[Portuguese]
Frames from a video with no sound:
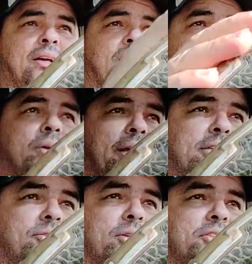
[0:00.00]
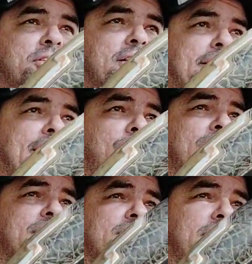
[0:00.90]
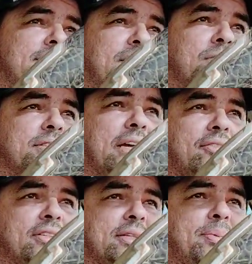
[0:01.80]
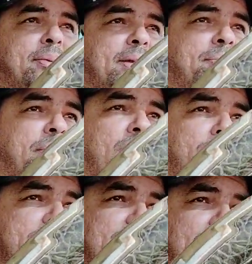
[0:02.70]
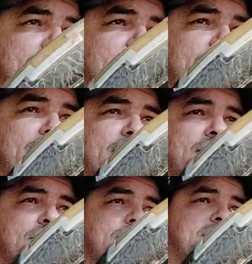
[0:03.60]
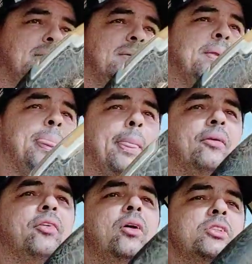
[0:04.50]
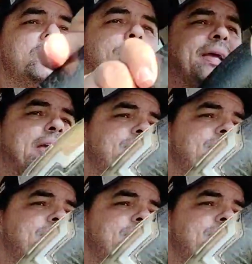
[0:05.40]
O cliente falou assim, até quantas vezes você consegue fazer para mim, Paulo, parcelado no cartão? Daí foi onde que eu peguei e